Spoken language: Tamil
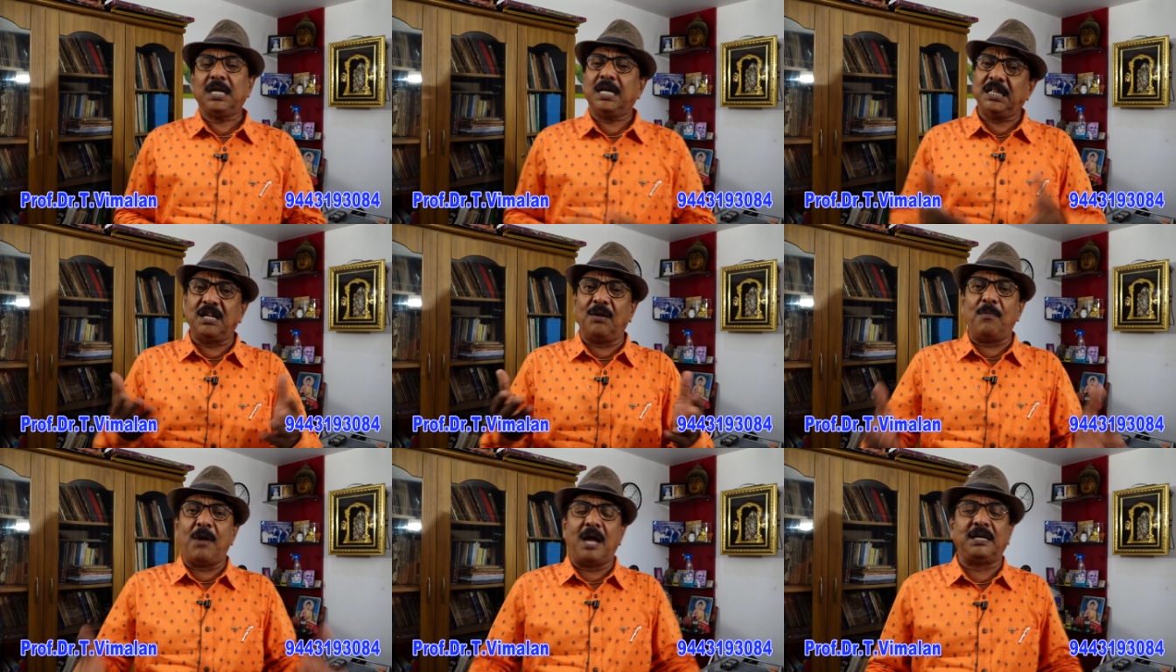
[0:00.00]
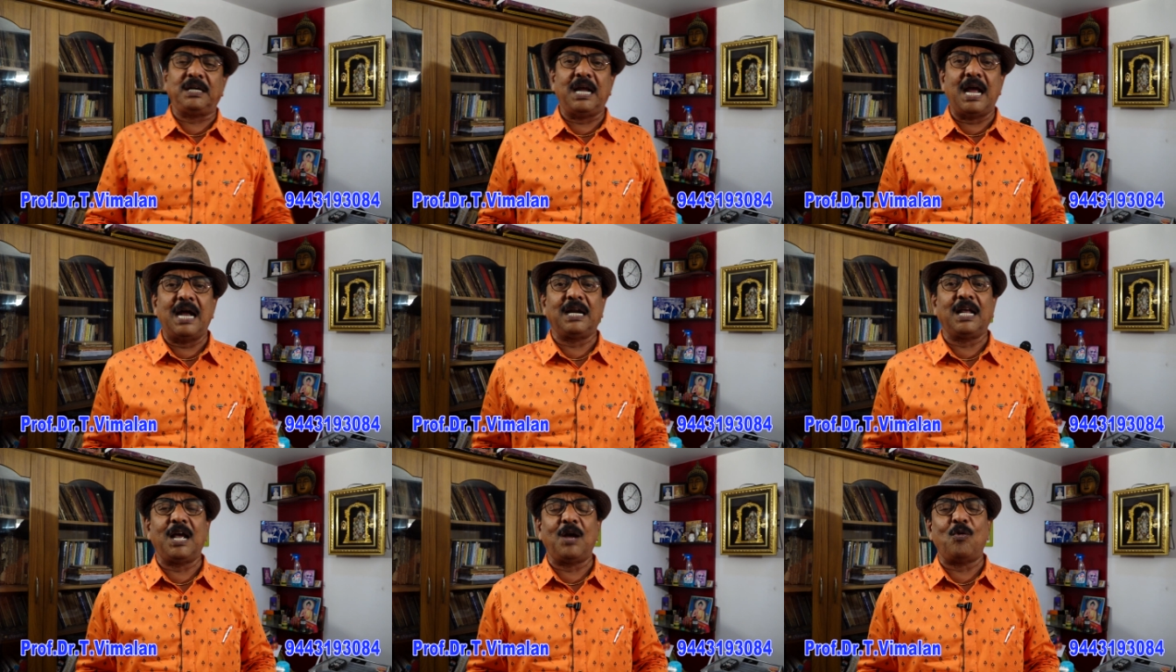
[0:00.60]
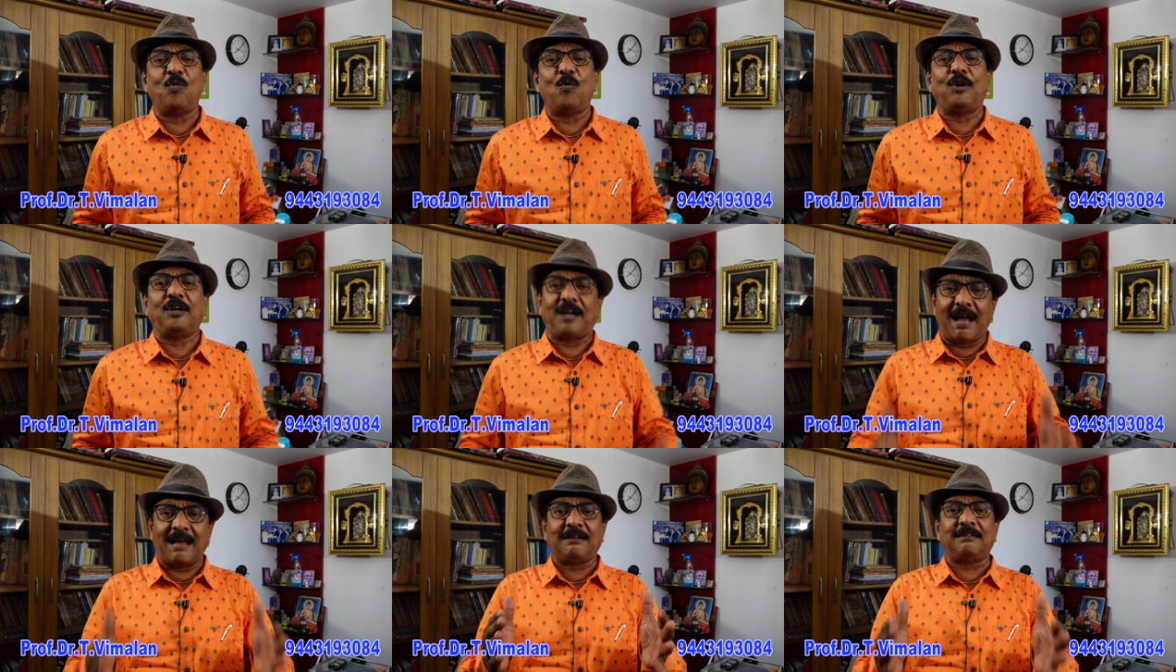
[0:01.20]
இந்த மாதிரியான ஒரு
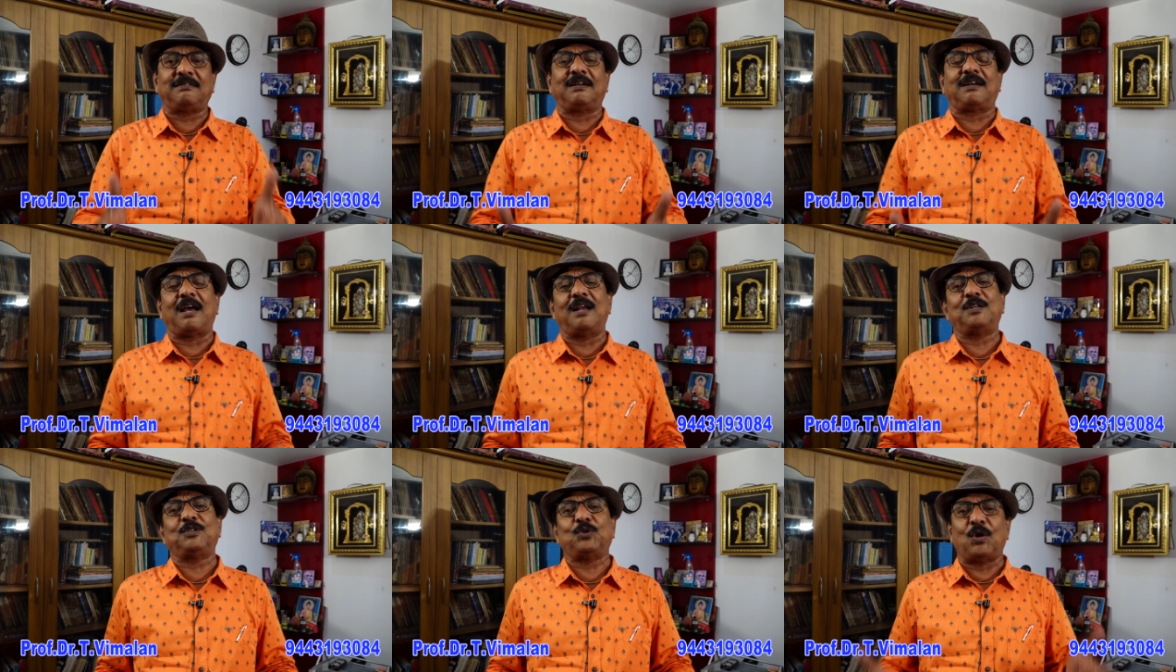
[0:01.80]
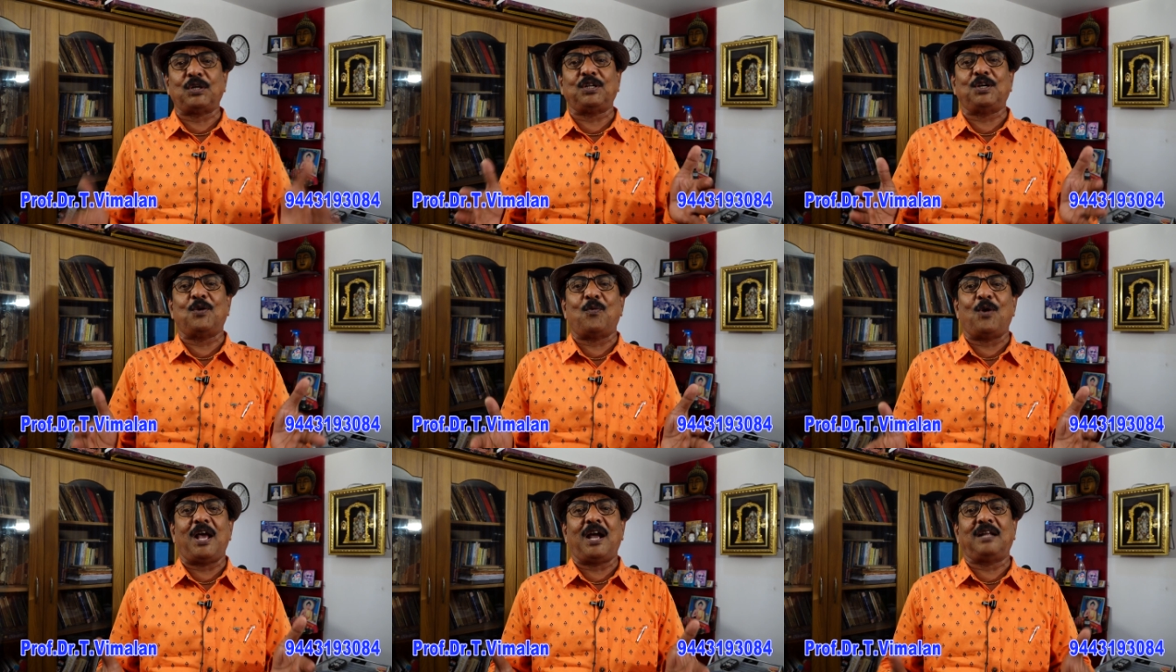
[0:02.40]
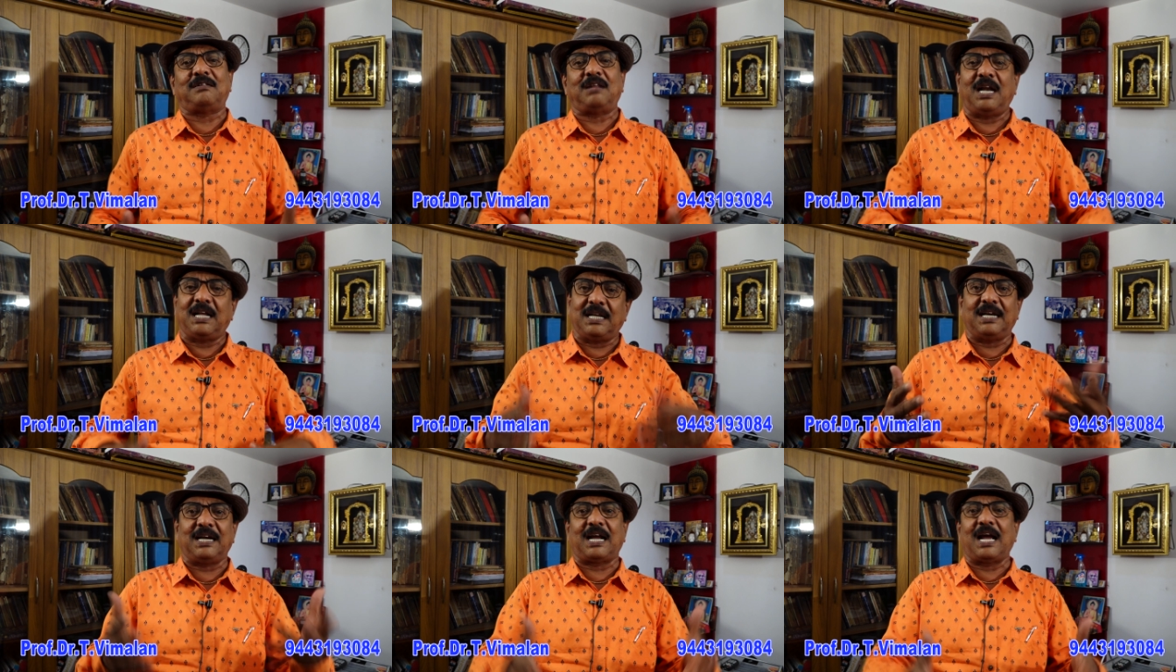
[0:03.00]
கருத்துக்கள் ஜோதிட உலகத்தில்
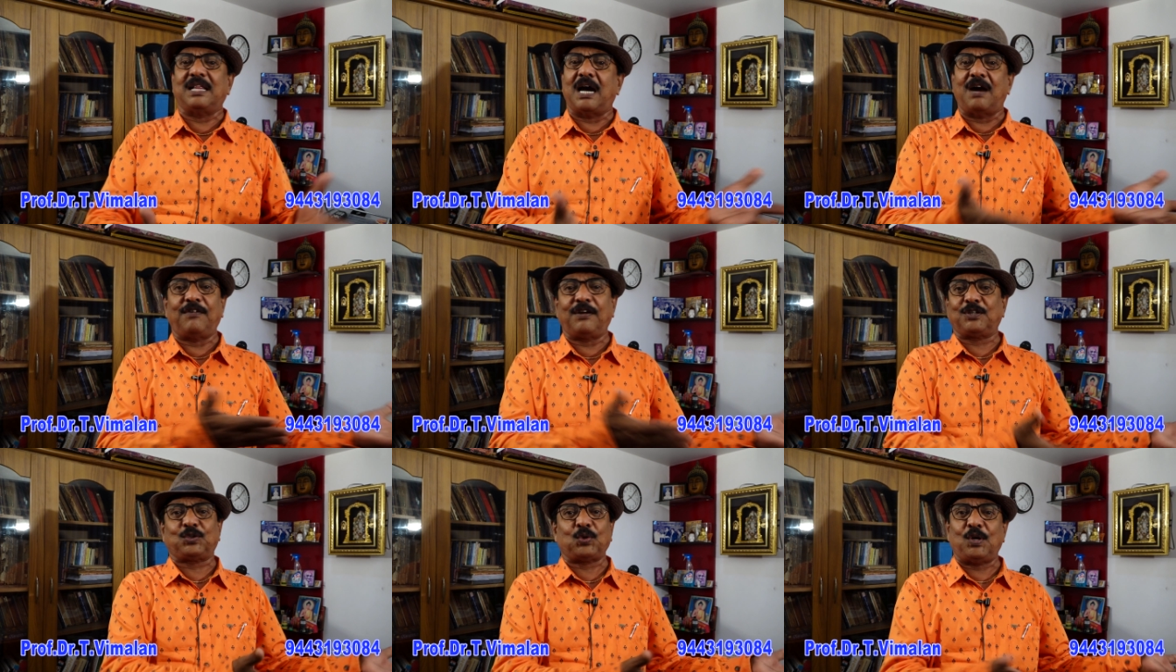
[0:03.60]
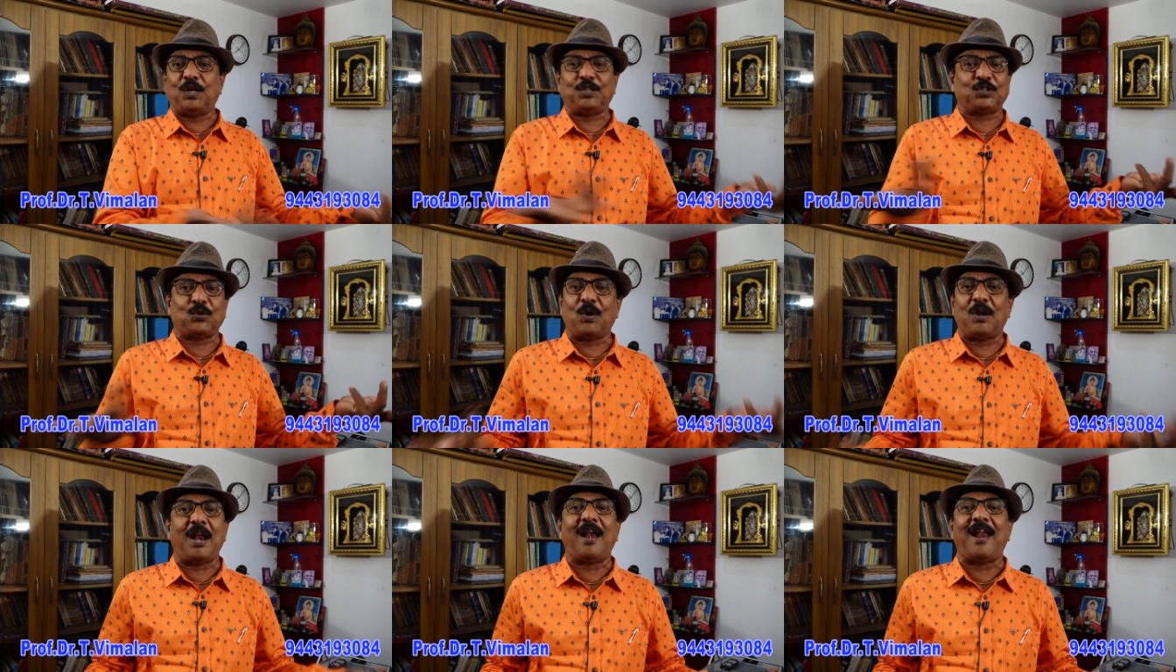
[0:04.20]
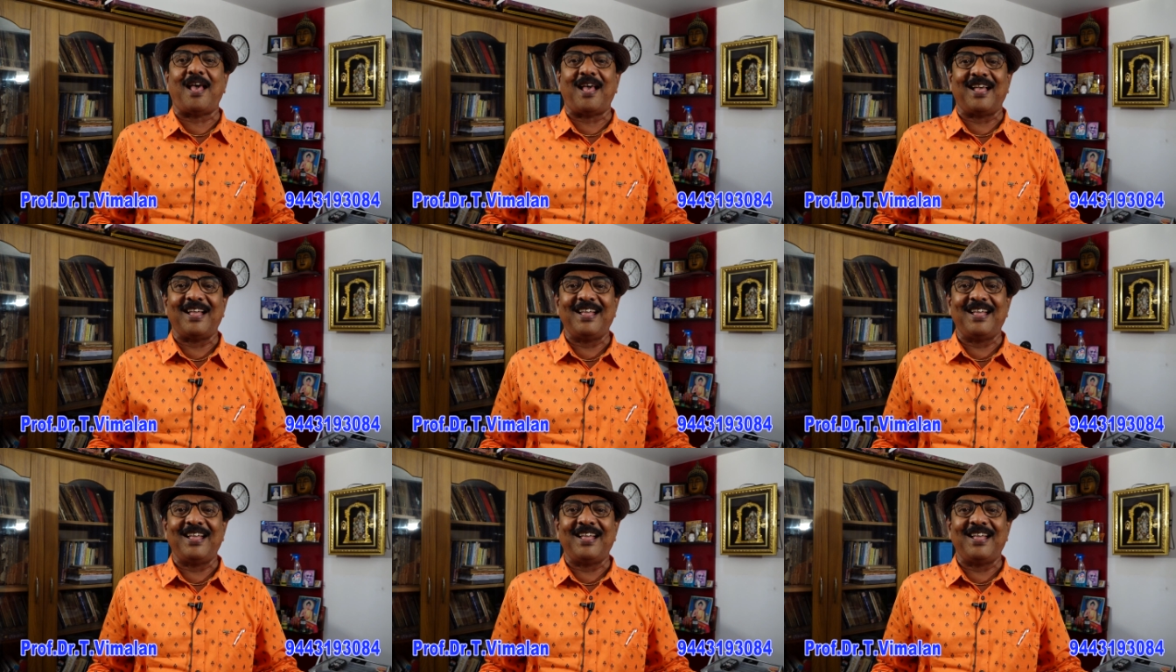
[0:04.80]
இருக்காது அவரை சொல்லி சொல்லலை